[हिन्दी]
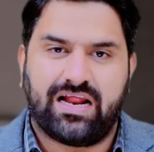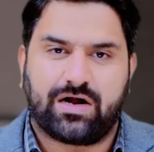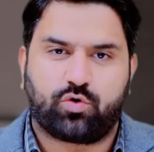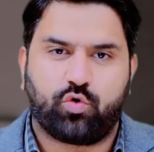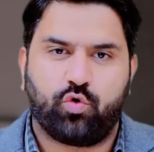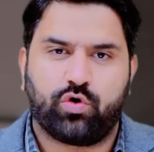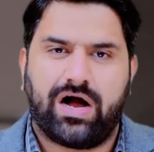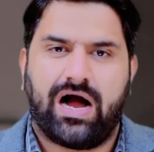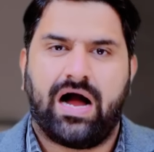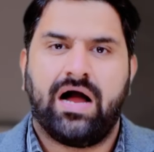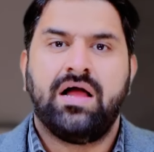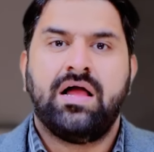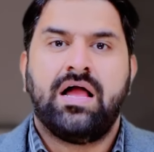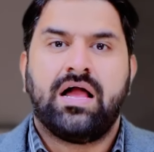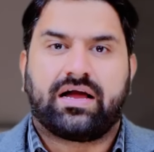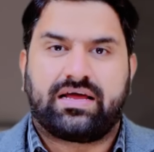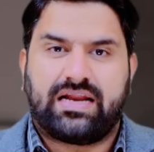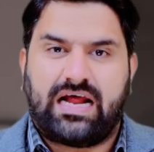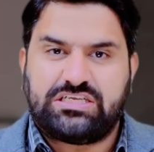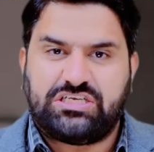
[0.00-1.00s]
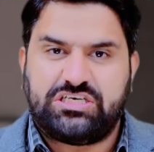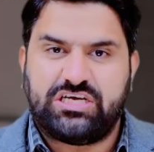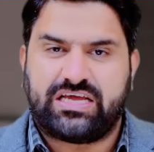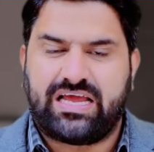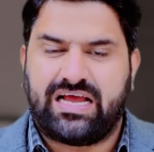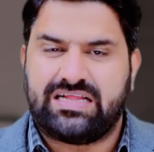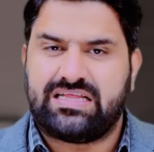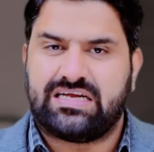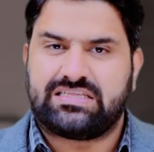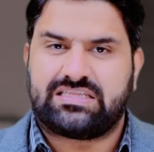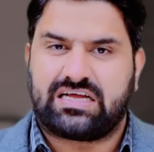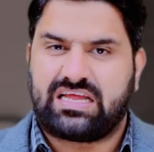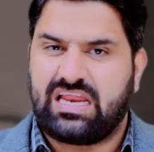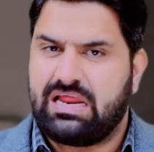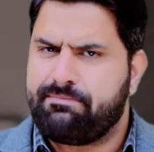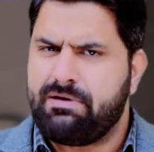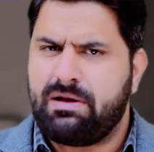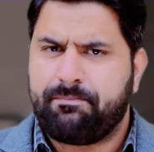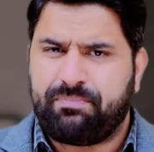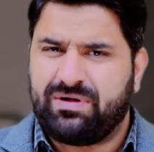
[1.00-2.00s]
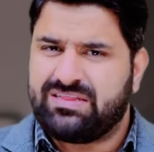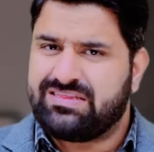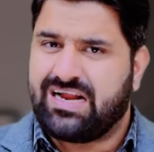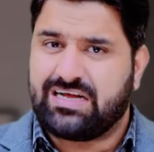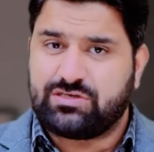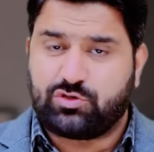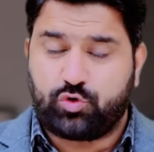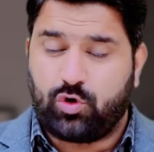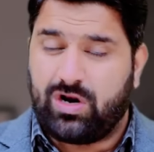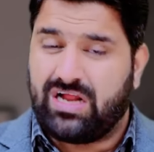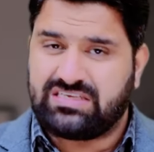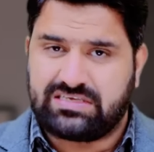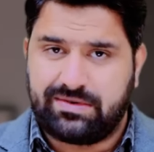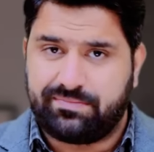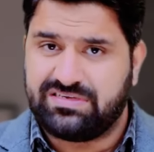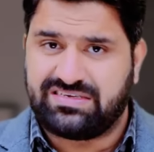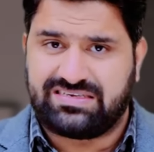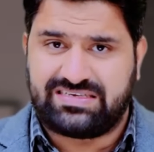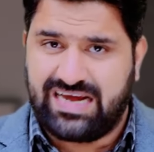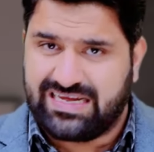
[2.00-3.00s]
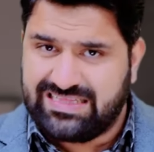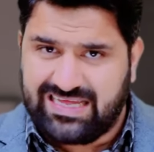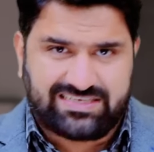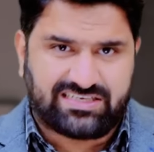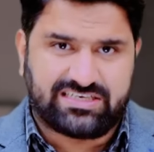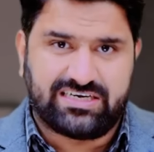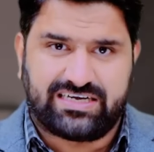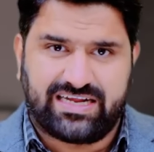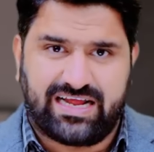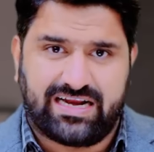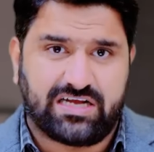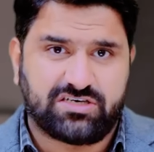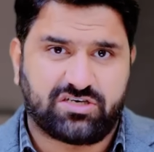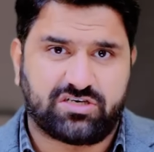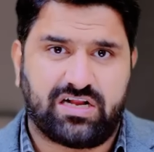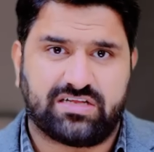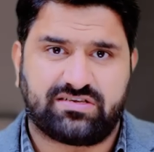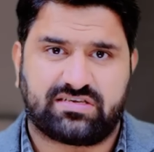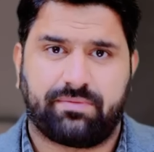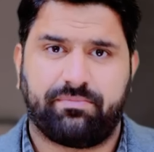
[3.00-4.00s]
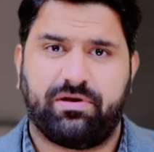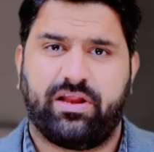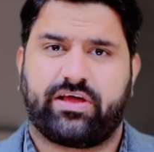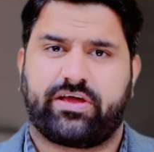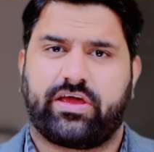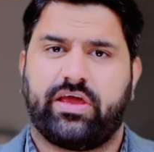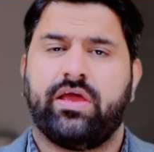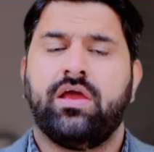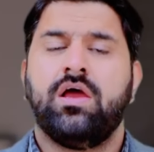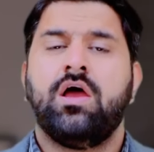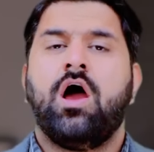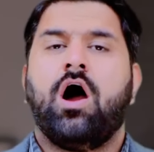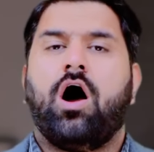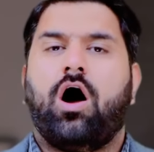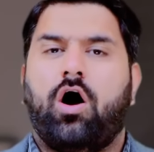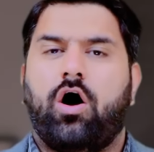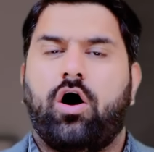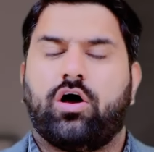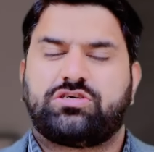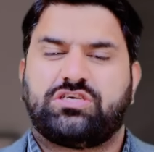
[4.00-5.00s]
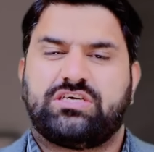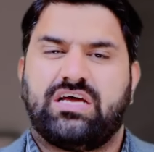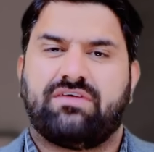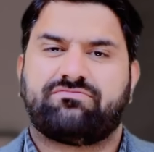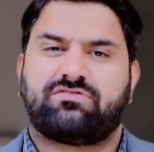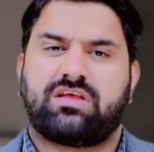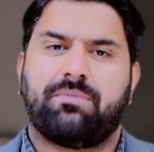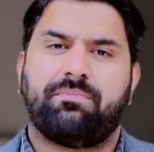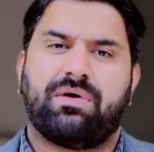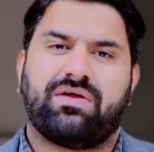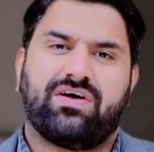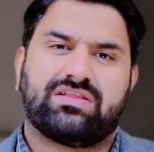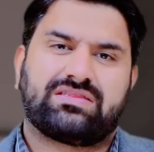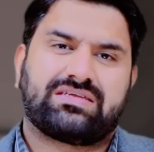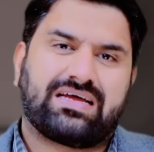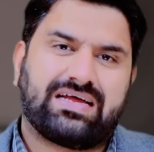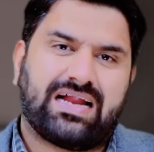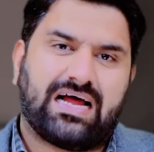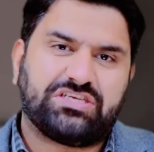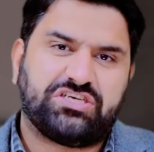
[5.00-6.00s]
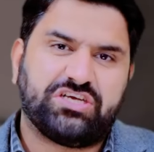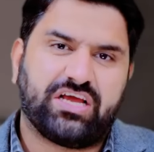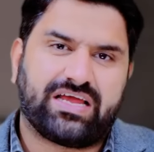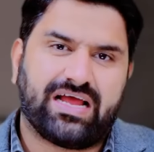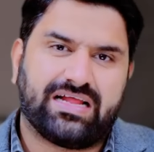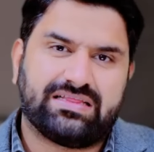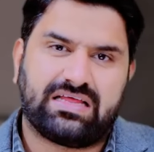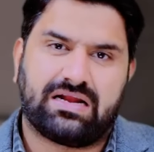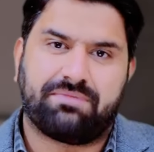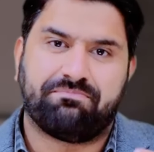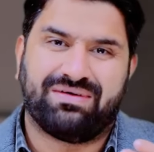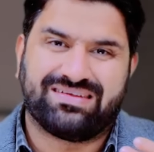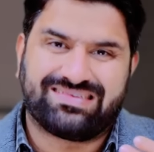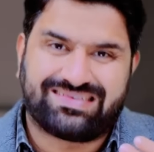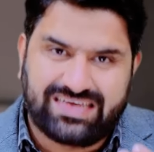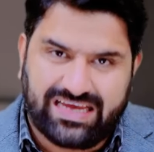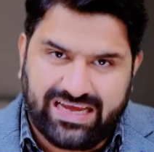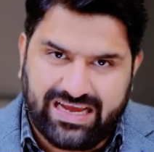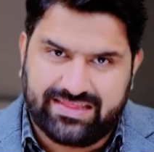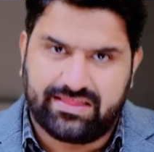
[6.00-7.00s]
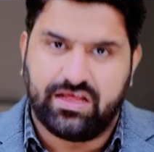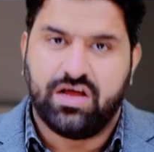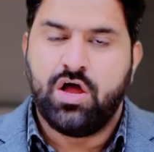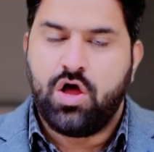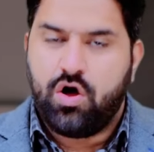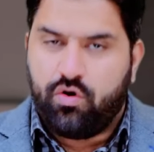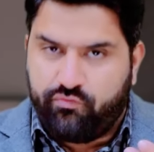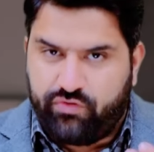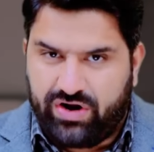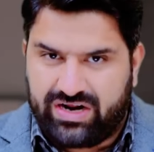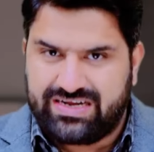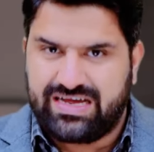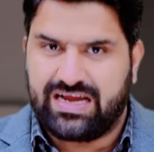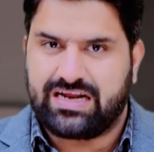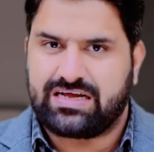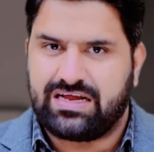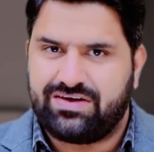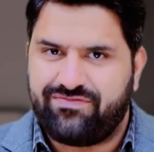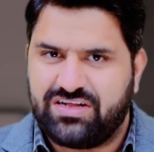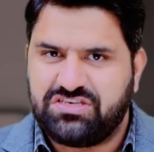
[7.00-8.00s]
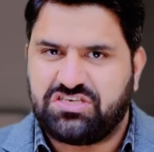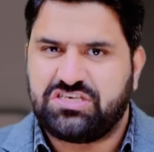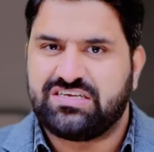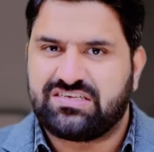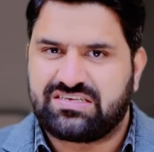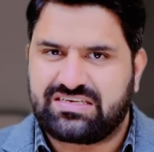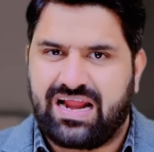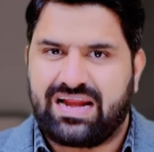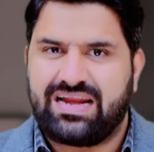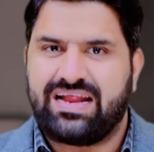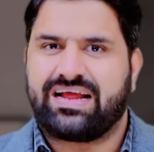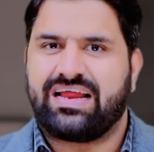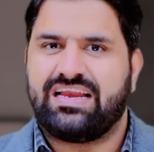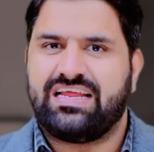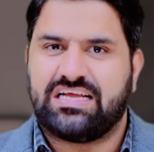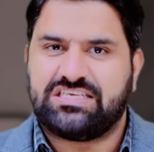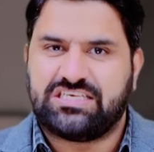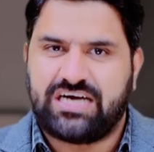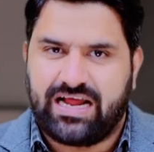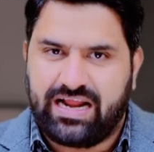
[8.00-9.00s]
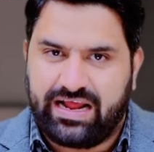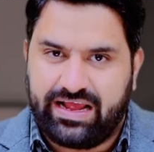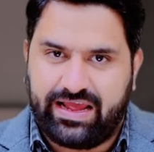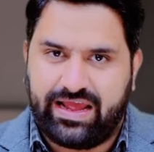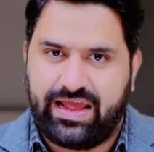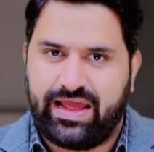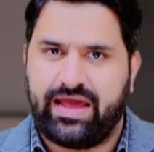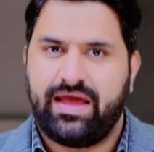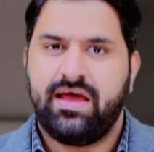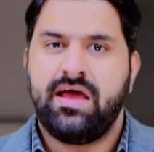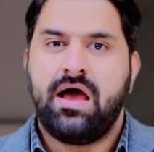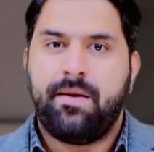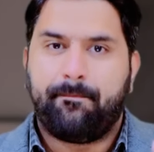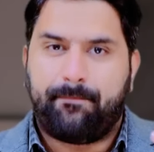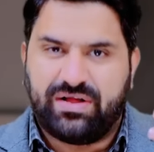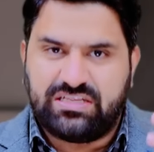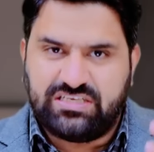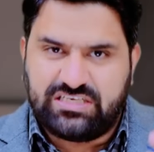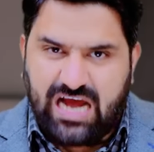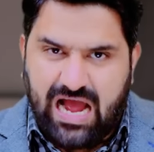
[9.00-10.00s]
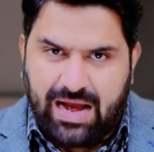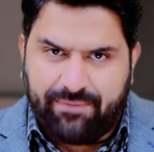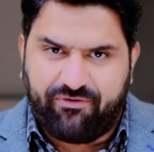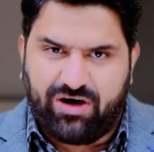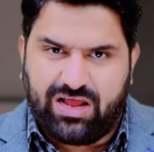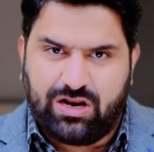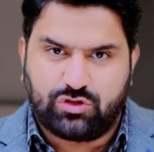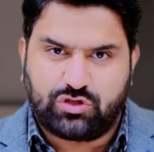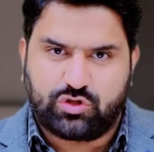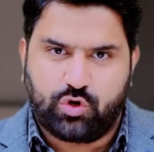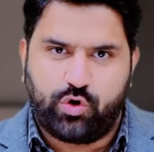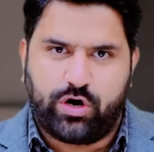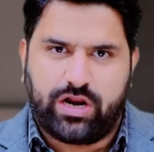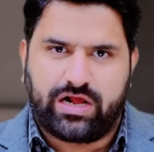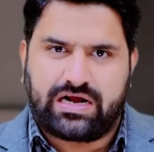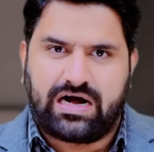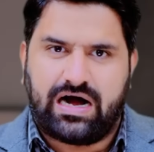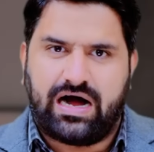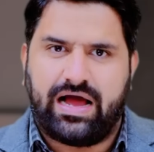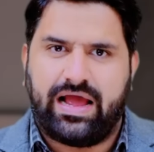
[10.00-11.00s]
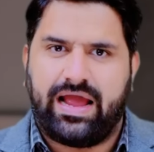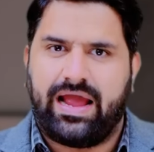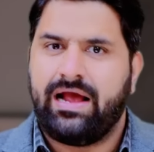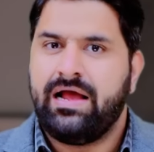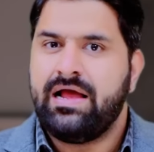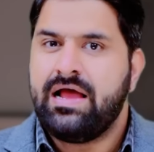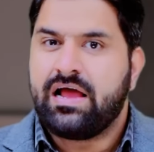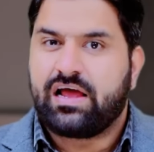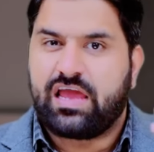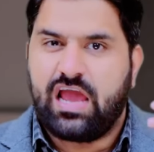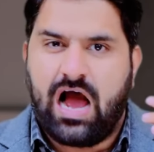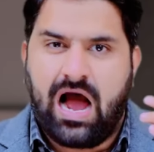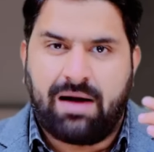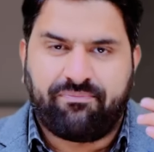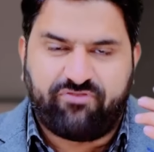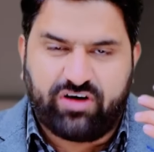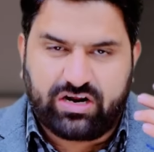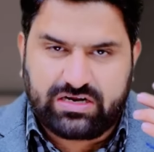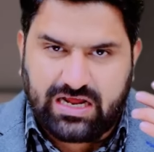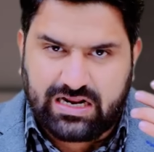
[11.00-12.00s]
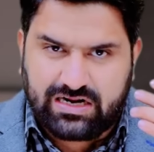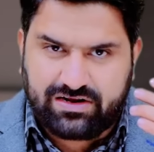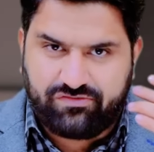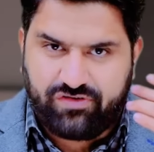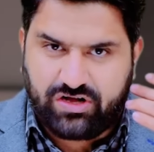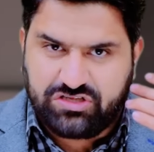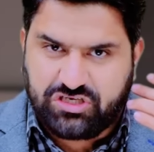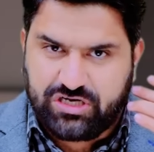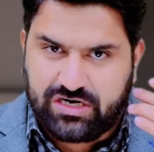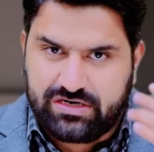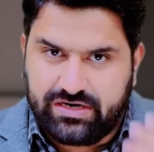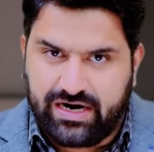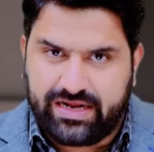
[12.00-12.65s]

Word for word: रखूंगा कराची के अंदर तकरीबन 15-16 से भी ज्यादा सीटें नेशनल असम्बली की और शेर अफजल मरवत कराची के अंदर मजीद वर्कर कन्वेंशन करने के लिए जा रहे हैं पंजाब वालों से उन्होंने कहा है कि आप वर्कर कन्वेंशन